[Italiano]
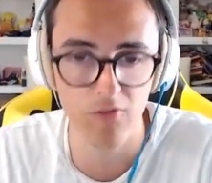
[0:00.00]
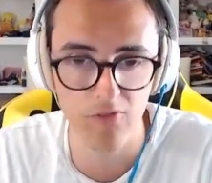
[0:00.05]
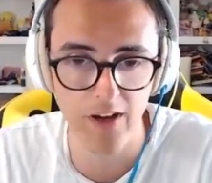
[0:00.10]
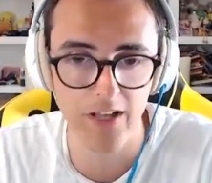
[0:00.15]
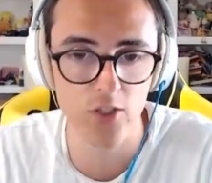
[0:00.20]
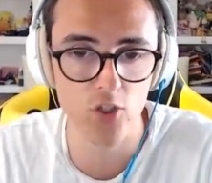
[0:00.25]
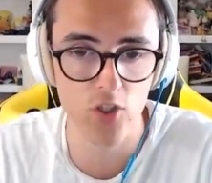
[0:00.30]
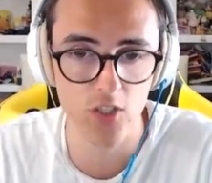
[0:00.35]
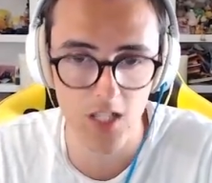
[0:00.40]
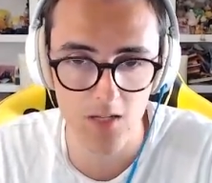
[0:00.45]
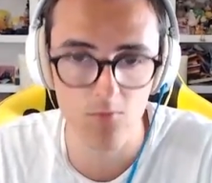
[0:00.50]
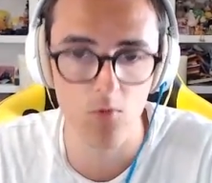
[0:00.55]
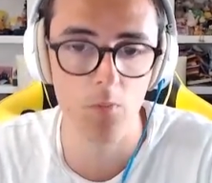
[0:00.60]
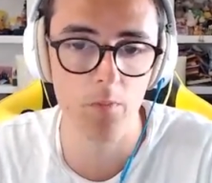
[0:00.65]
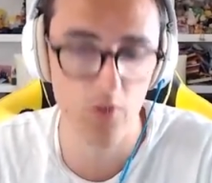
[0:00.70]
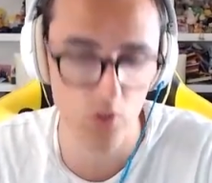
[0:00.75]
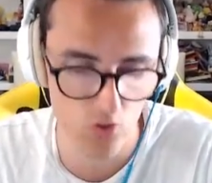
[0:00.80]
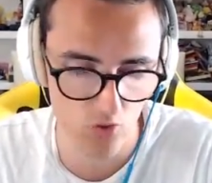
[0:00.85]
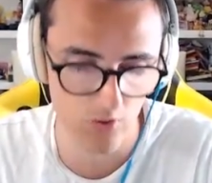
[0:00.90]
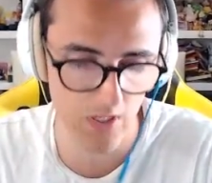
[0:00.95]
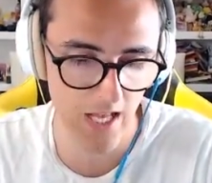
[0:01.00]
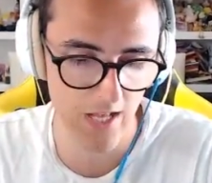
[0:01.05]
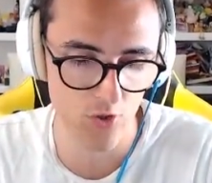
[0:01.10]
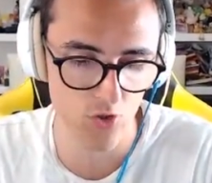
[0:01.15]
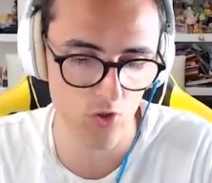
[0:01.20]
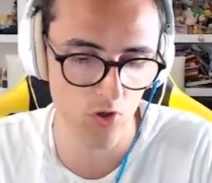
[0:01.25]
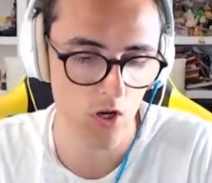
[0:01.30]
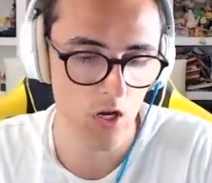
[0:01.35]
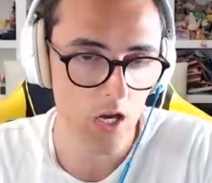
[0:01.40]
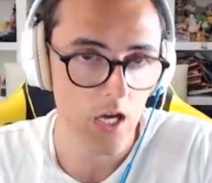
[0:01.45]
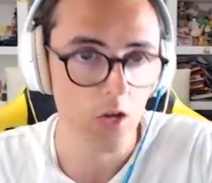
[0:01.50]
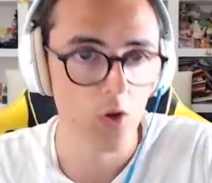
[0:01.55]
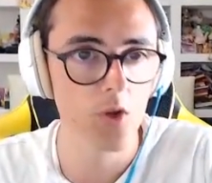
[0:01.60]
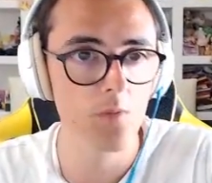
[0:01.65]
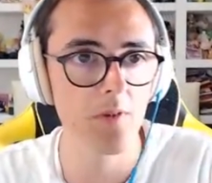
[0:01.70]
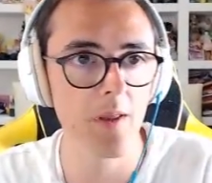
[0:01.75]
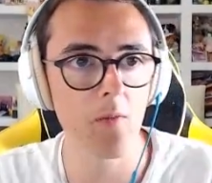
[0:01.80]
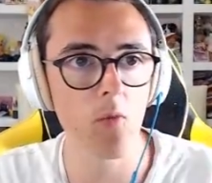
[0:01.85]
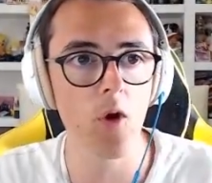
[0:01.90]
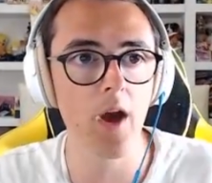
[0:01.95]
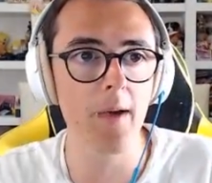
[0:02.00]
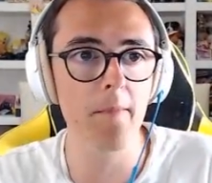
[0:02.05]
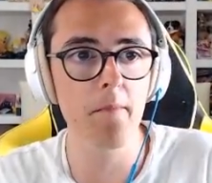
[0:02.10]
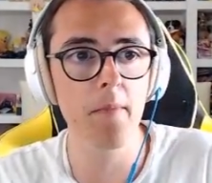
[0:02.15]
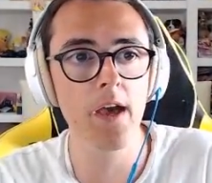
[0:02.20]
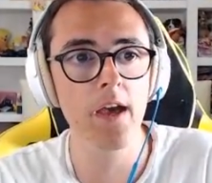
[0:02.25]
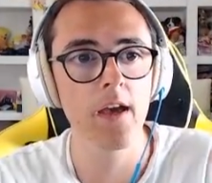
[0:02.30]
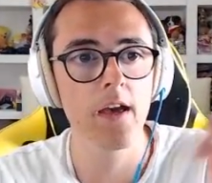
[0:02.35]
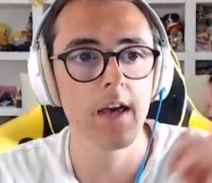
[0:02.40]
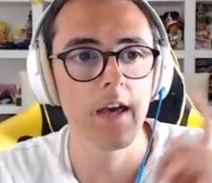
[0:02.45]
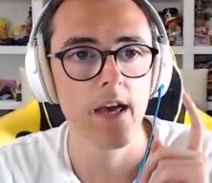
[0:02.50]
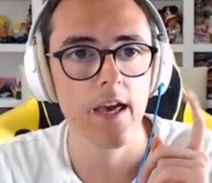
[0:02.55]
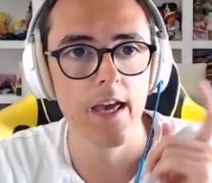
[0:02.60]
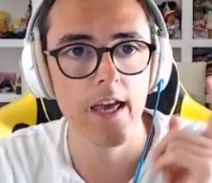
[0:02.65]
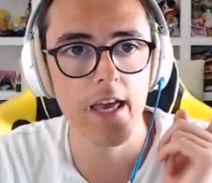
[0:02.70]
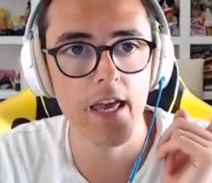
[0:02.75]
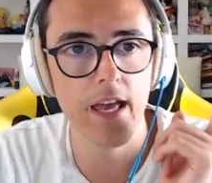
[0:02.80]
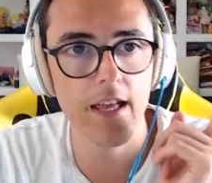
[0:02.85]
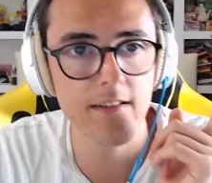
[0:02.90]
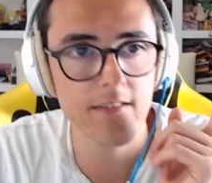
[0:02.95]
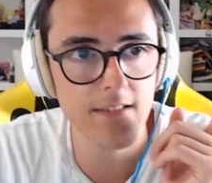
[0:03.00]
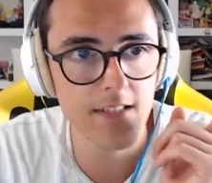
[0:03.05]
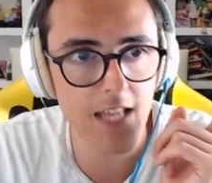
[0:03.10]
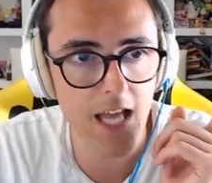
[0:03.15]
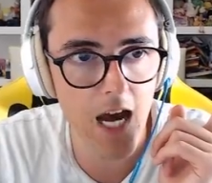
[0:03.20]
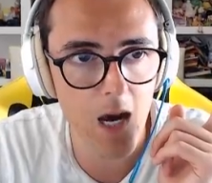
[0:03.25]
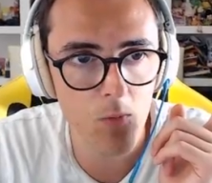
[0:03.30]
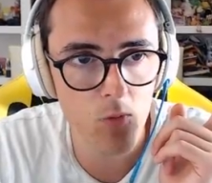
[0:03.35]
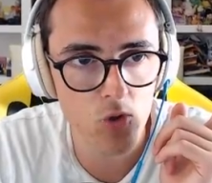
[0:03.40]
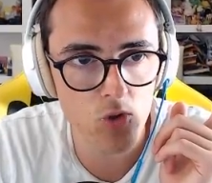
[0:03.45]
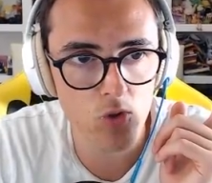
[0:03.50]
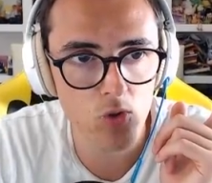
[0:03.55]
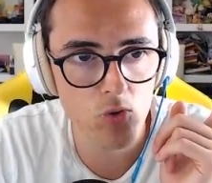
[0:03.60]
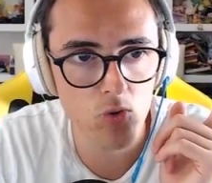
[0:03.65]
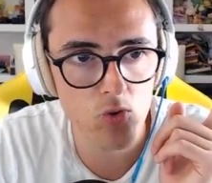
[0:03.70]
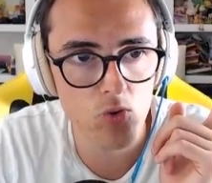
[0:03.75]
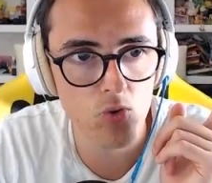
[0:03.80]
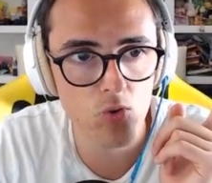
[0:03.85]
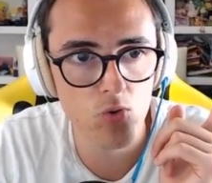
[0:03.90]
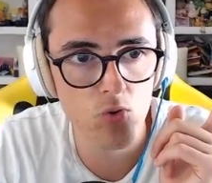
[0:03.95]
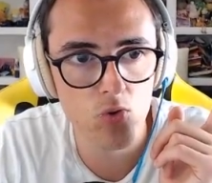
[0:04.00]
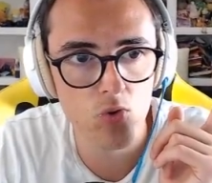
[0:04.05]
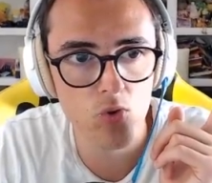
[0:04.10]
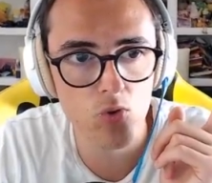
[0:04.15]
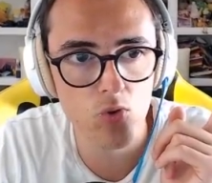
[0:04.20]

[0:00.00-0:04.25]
la faccia del mio personaggio. Qui piamo M e andiamo sotto, sotto,